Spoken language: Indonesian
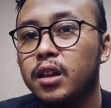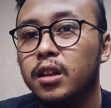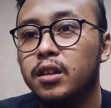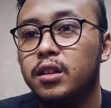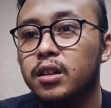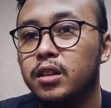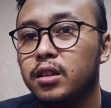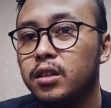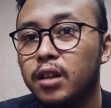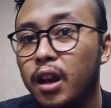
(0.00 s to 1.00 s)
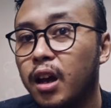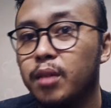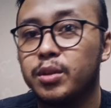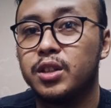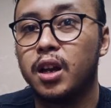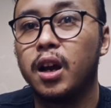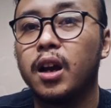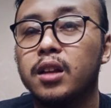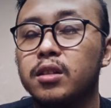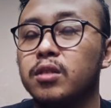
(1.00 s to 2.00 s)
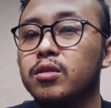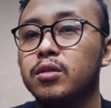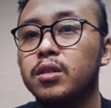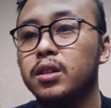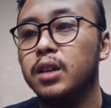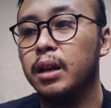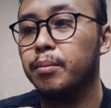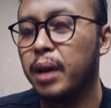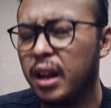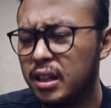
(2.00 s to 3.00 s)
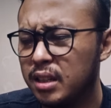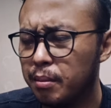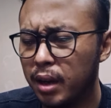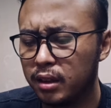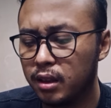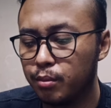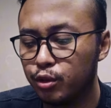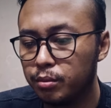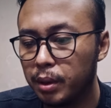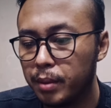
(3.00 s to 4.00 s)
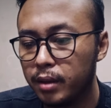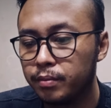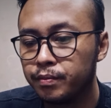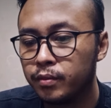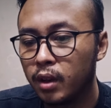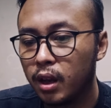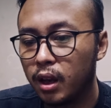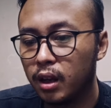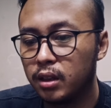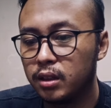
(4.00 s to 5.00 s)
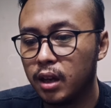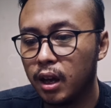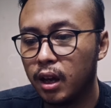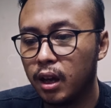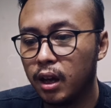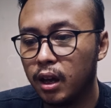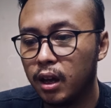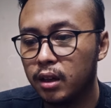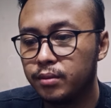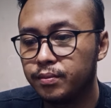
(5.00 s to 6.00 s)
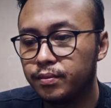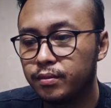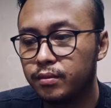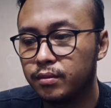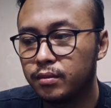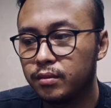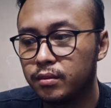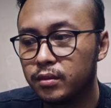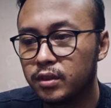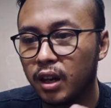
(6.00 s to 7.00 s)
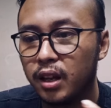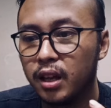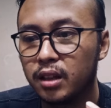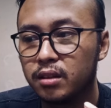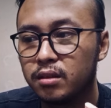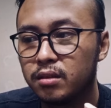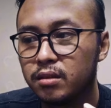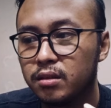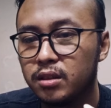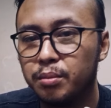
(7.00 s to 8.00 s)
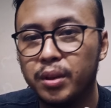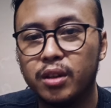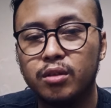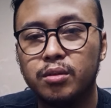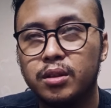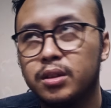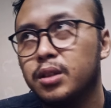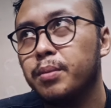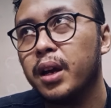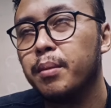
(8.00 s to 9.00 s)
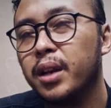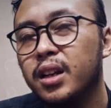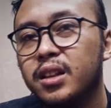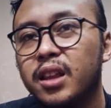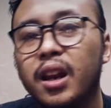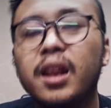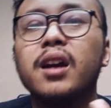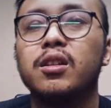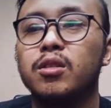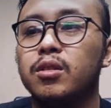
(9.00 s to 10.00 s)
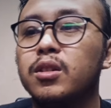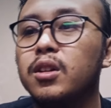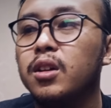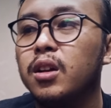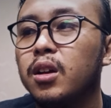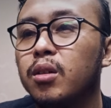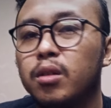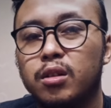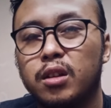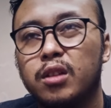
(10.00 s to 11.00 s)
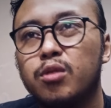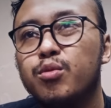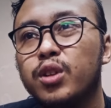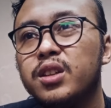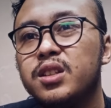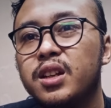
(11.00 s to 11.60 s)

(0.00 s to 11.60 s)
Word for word: dan di kalangan masyarakat gitu dan para jemaatnya pun memang enggak terlihat sebegitu sebagaimana detailnya gitu loh atau mungkin